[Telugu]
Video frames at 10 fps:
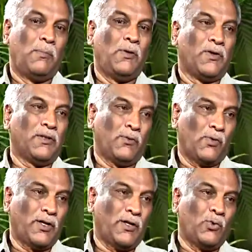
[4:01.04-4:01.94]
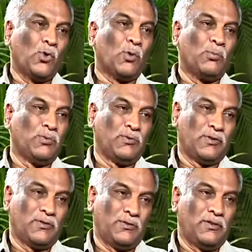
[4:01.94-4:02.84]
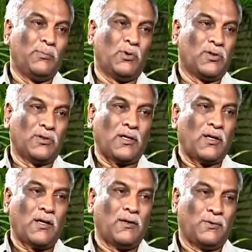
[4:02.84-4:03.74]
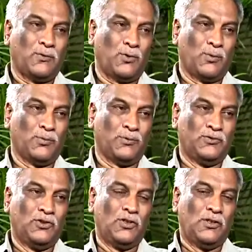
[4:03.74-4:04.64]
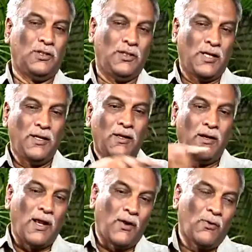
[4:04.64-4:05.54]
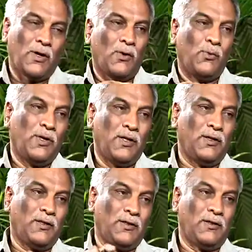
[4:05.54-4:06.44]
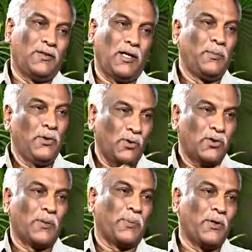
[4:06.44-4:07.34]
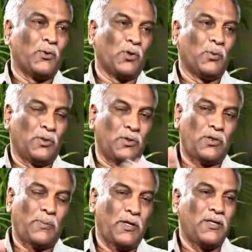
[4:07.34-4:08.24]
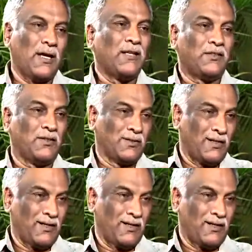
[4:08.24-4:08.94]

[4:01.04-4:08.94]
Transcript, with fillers: మేమంతా ఒకటి కుటుంబం అంటాం అది బోగస్ అట్లా కాదు కుటుంబం ఇవన్నీ లేకుండా ఉండేది కాబట్టి ఒక సపరేట్ కుటుంబం అది సపరేట్ జాతి కింద